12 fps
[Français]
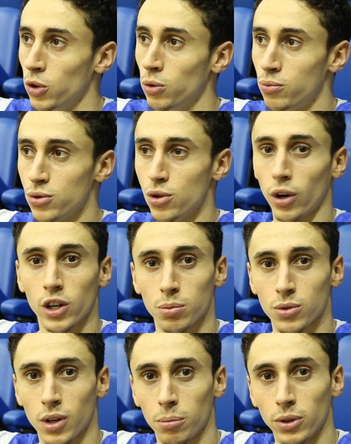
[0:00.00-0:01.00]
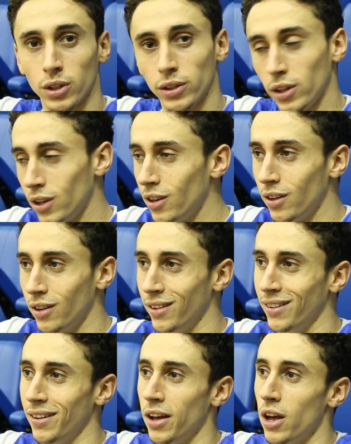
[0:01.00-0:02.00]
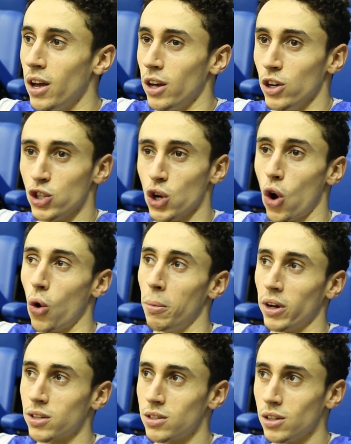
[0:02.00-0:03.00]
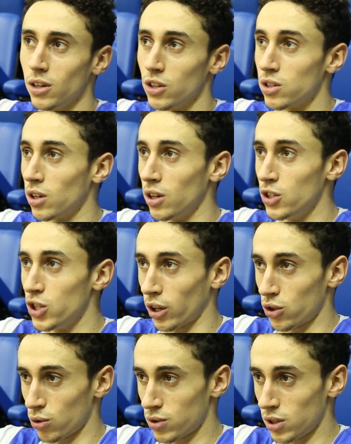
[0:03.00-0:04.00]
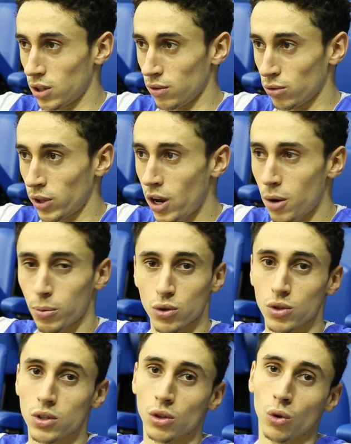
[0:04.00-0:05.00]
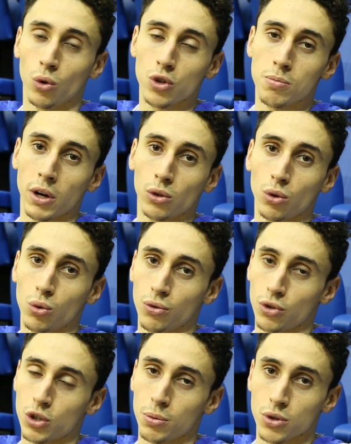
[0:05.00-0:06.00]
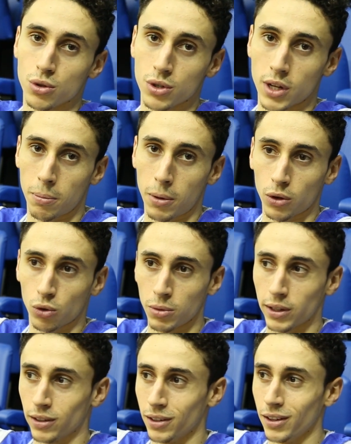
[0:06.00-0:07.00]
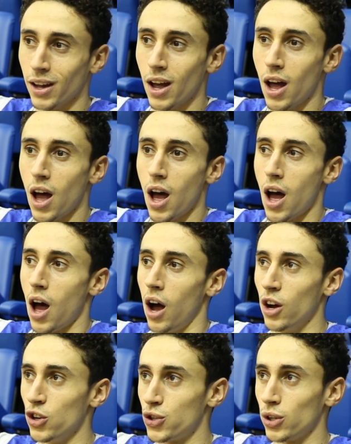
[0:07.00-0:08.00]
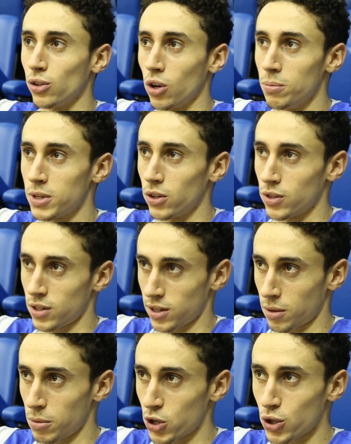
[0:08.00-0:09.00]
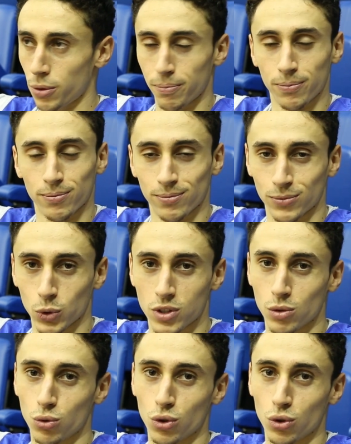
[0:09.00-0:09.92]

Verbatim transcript: me donne plus de responsabilités et je l'en remercie, ainsi que les dirigeants aussi qui vont derrière, parce que c'est une grosse marque de confiance, je pense, de part, de mettre euh, un jeune comme ça dans un 5 majeur. Donc c'est